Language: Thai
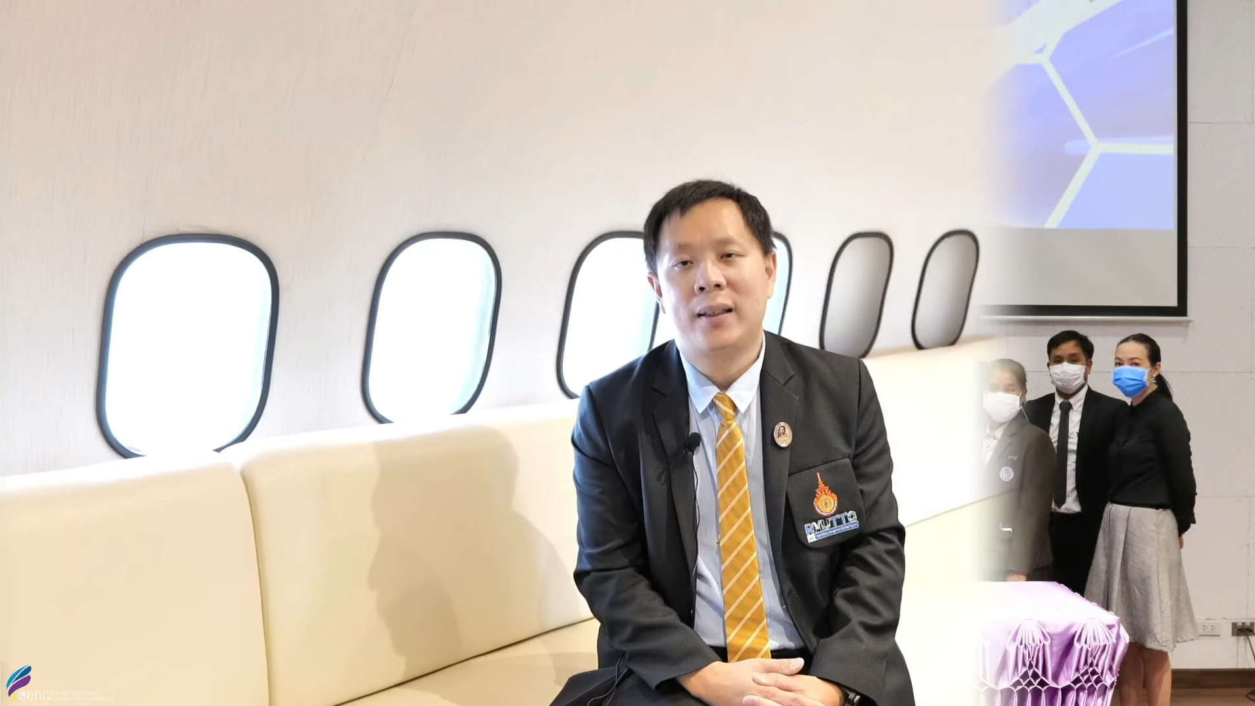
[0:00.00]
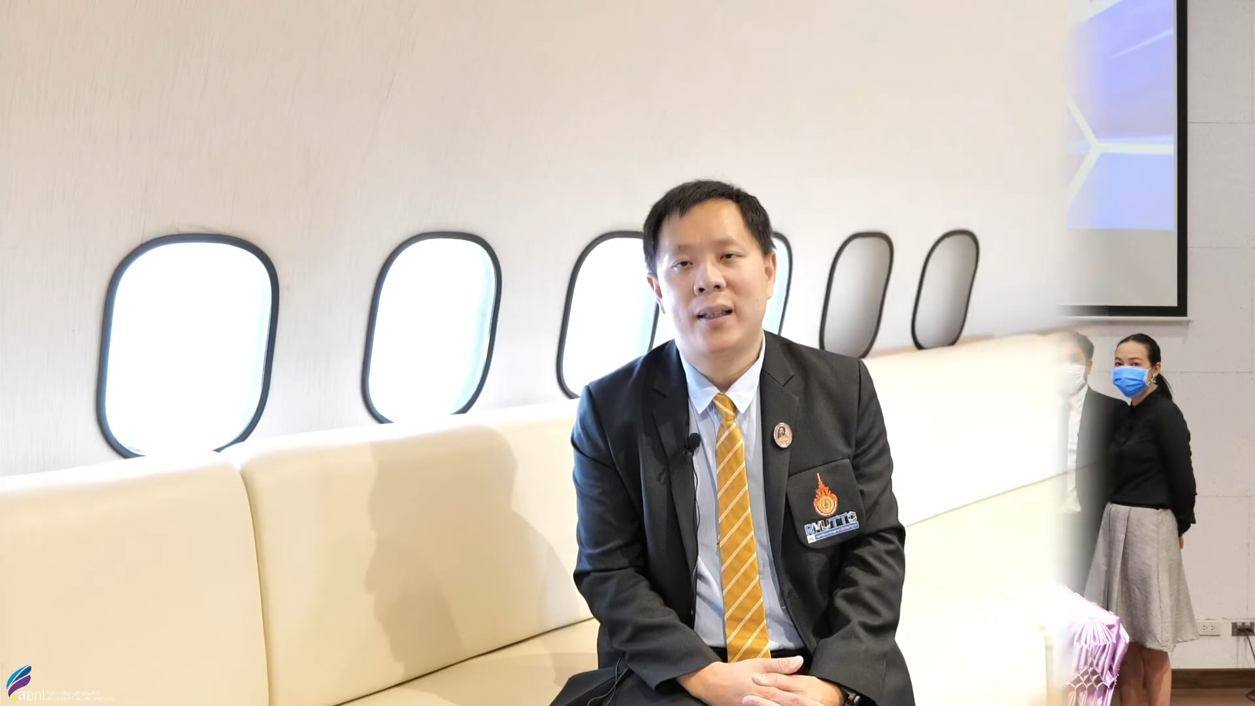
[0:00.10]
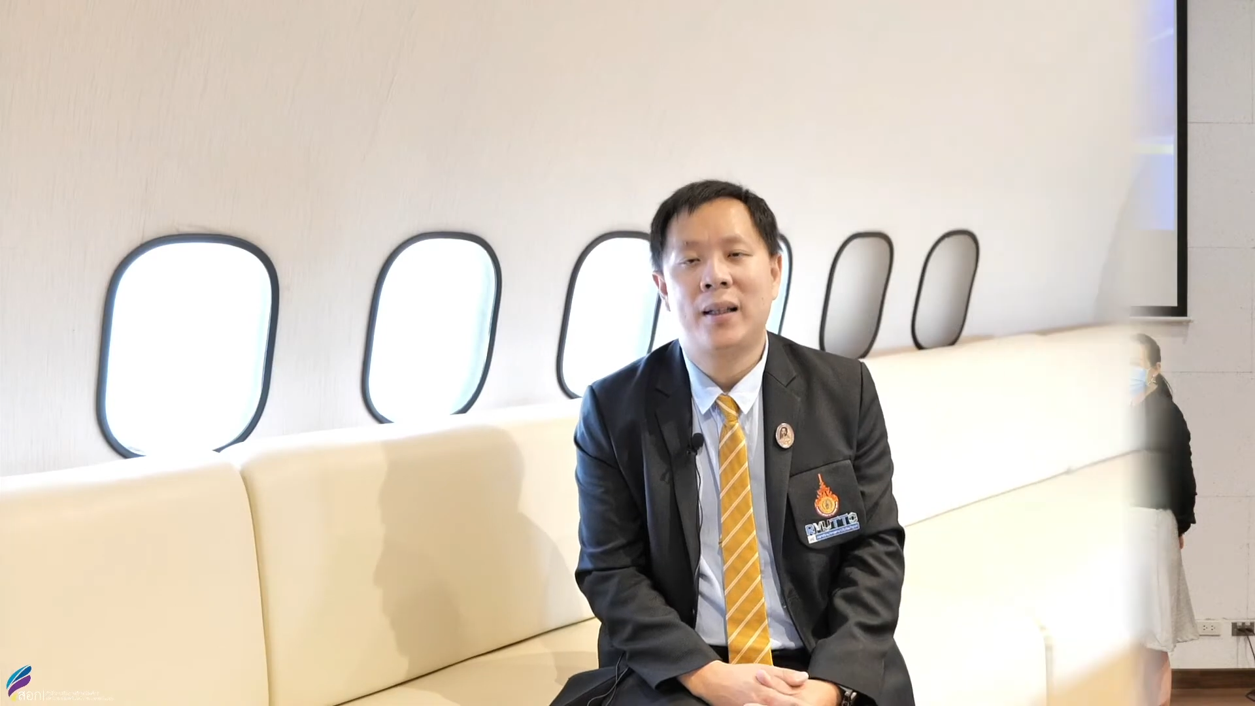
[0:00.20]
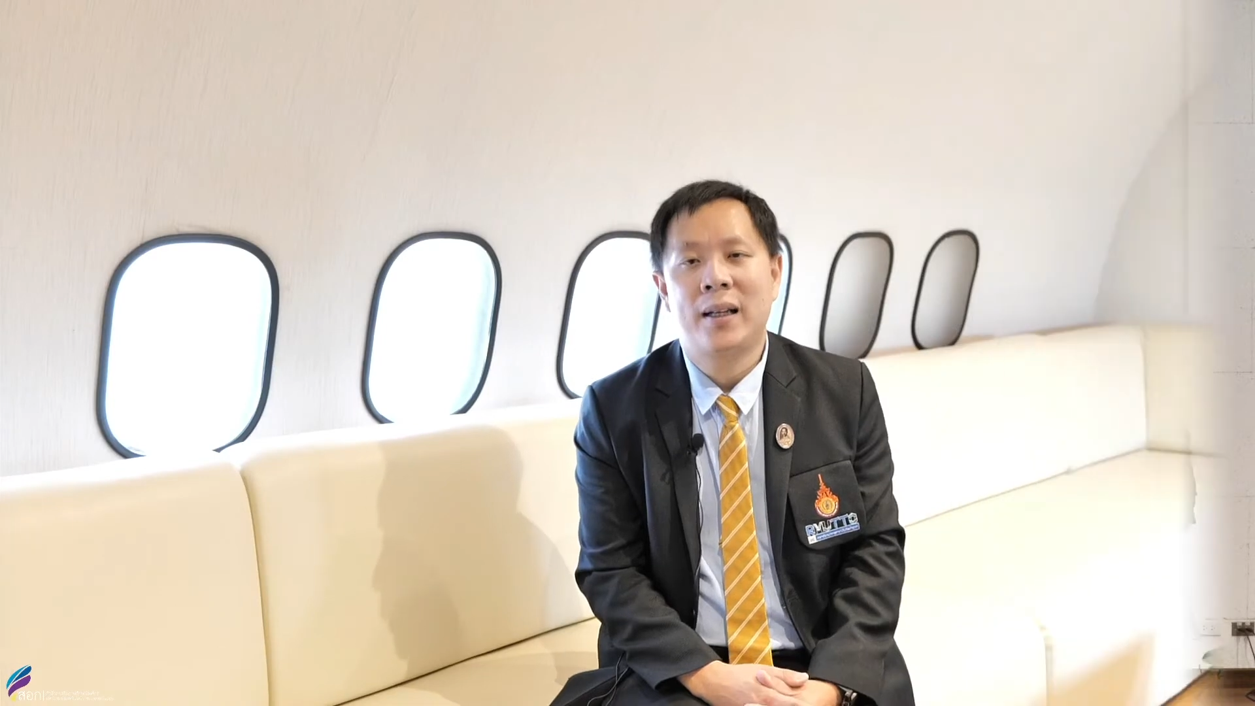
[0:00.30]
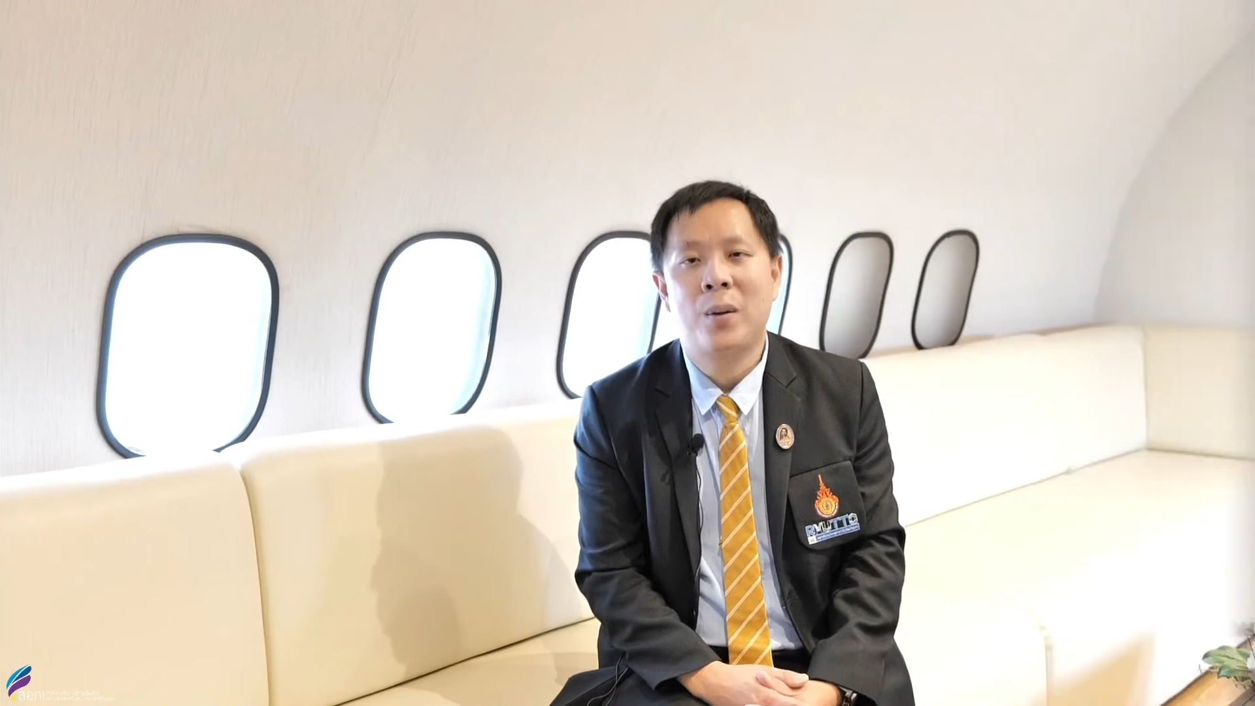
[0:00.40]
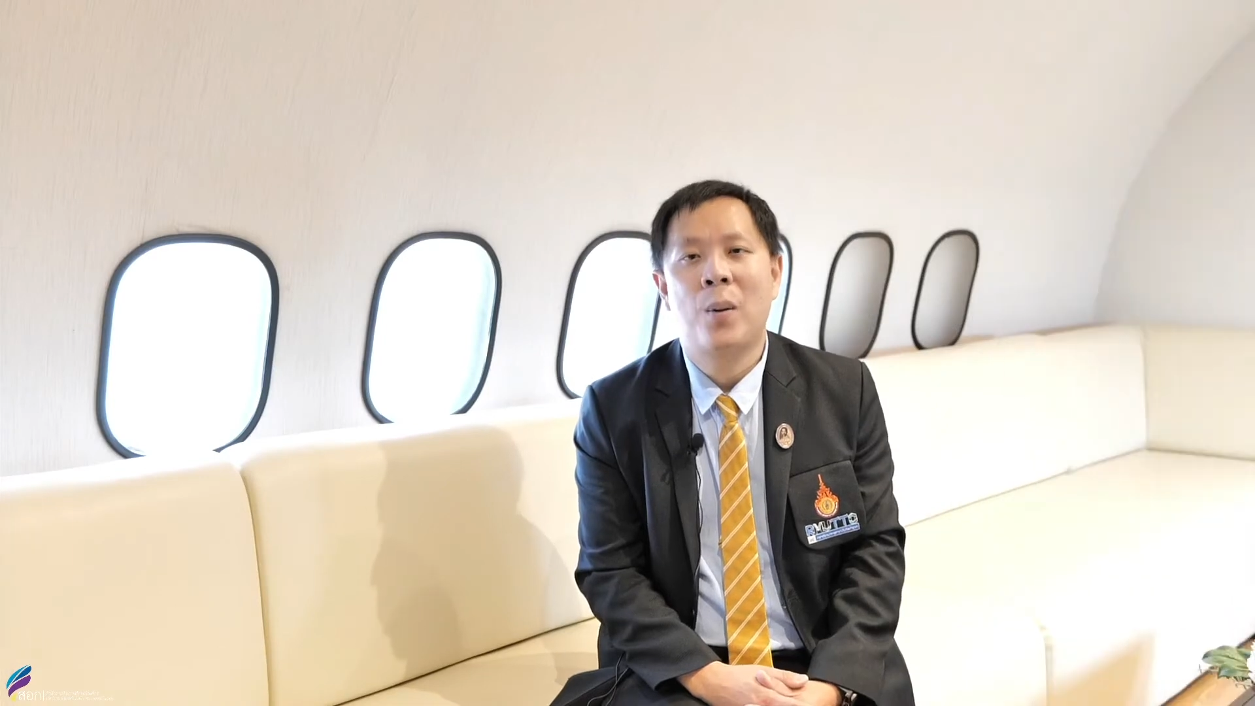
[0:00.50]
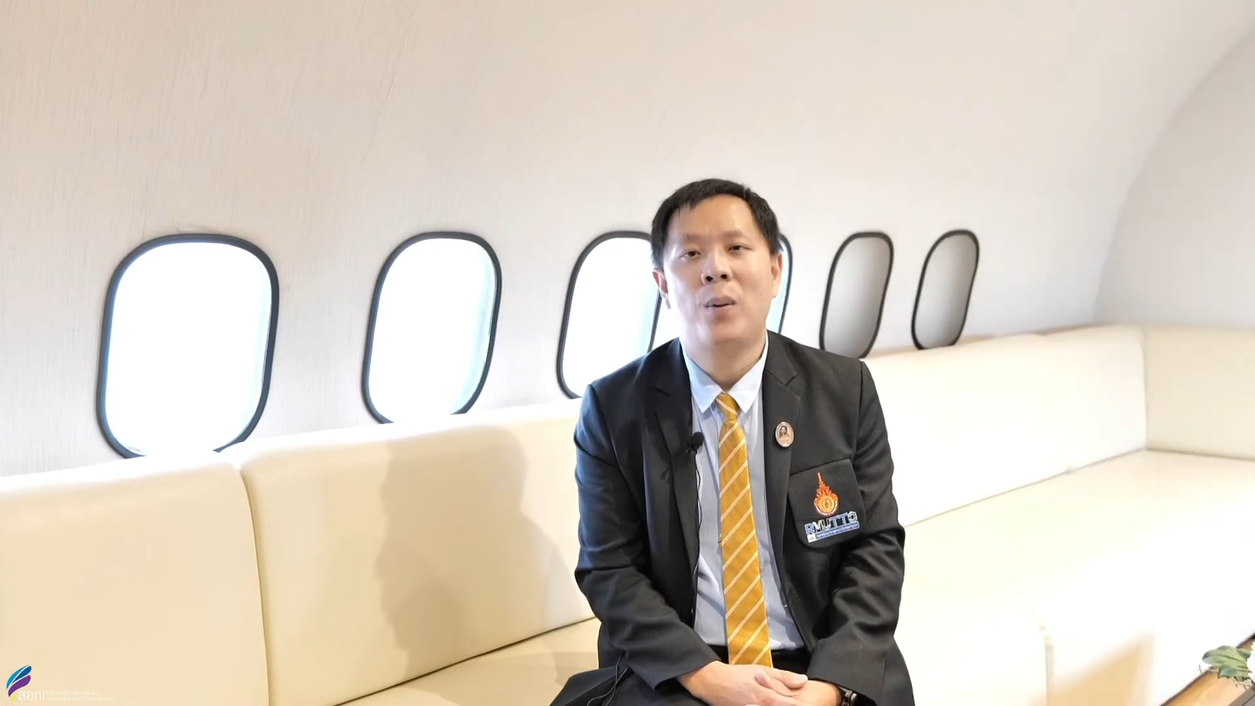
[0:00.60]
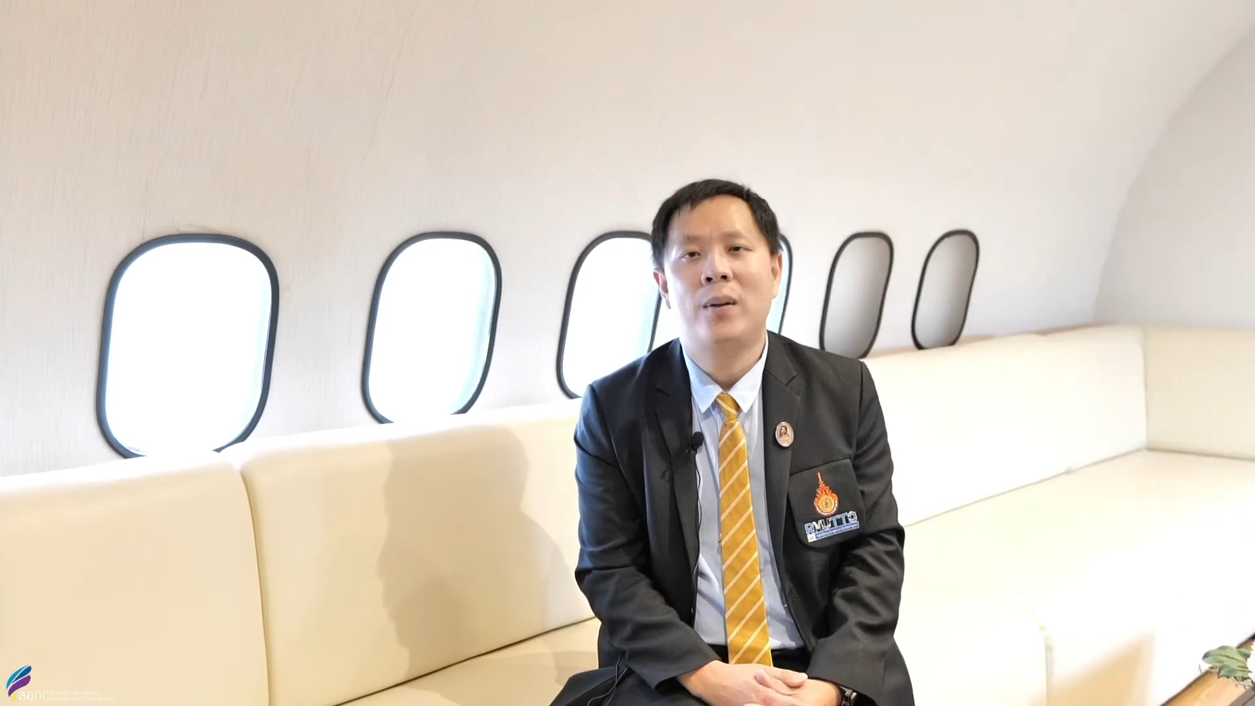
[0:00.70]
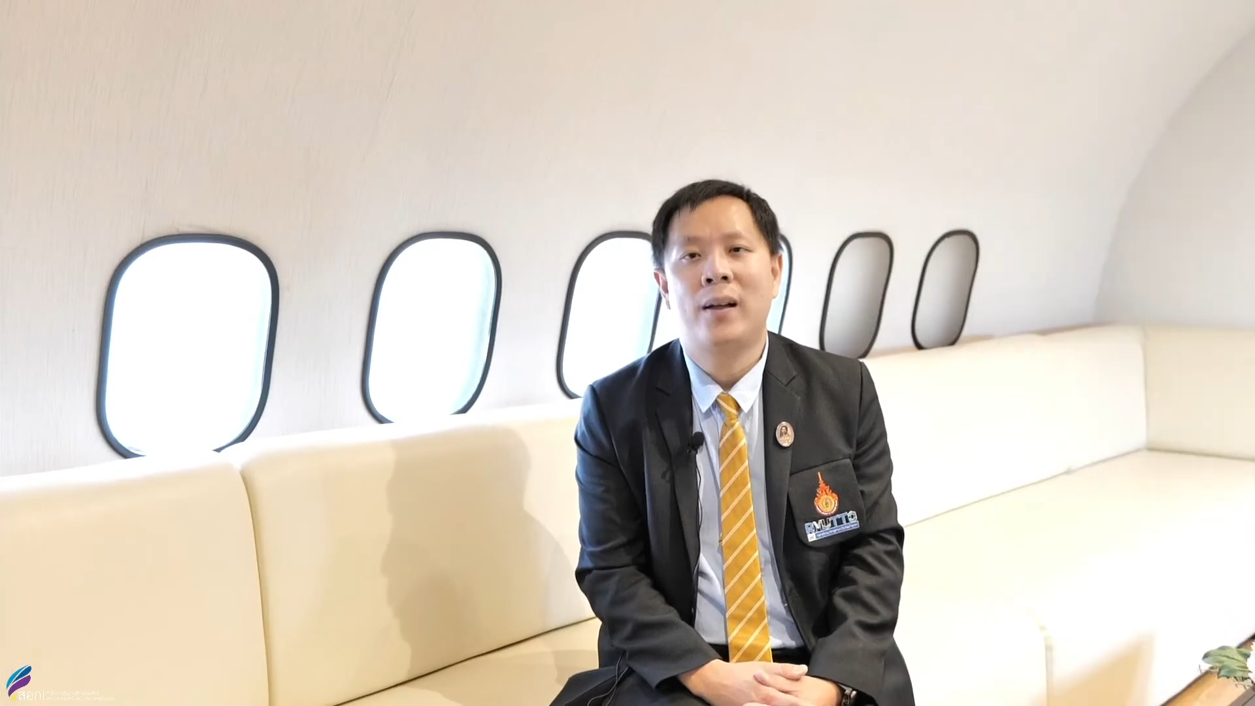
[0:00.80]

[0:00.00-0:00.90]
จากท่านนายก